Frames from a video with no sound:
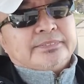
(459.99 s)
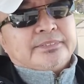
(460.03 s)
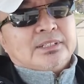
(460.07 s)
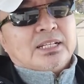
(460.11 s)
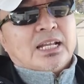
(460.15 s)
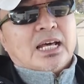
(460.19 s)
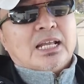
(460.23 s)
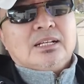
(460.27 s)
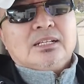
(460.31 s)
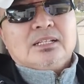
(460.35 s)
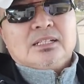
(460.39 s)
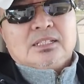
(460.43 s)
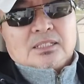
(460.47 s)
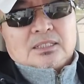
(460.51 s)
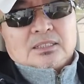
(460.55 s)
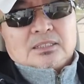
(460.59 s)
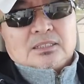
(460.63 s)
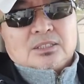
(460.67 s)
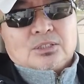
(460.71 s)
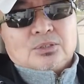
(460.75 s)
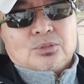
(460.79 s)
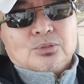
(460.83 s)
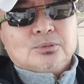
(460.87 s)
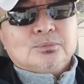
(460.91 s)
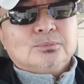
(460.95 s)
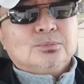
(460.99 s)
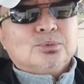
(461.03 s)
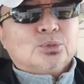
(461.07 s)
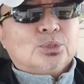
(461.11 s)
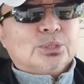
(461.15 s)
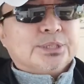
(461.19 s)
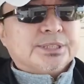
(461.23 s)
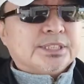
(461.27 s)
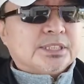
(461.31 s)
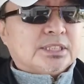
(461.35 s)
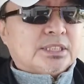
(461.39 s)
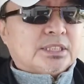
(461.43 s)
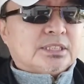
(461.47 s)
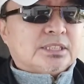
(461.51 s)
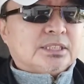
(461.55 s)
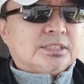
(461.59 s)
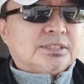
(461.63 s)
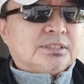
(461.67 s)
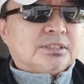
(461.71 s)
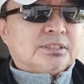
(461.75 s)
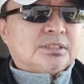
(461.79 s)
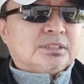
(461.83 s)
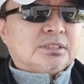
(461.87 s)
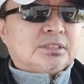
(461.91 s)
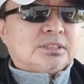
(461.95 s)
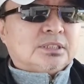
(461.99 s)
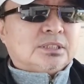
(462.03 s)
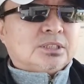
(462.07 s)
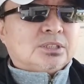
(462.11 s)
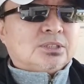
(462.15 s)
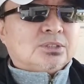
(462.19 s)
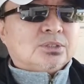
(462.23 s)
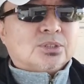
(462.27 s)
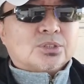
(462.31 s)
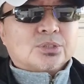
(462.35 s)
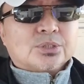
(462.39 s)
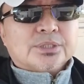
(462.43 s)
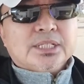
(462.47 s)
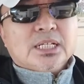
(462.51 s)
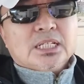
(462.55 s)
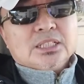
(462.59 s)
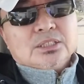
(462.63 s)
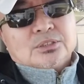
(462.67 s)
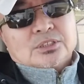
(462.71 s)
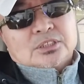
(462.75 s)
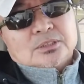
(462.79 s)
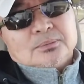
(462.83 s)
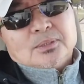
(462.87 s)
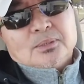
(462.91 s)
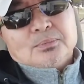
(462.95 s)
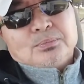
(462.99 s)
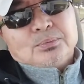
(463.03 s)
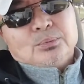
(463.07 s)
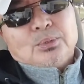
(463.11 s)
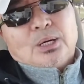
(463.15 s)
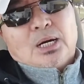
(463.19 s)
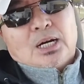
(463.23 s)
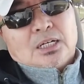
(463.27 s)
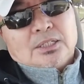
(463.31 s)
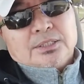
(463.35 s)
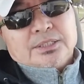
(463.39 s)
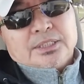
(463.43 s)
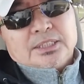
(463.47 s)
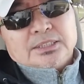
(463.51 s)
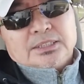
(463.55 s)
蓝领的红脖子的人。”我说那有什么不好？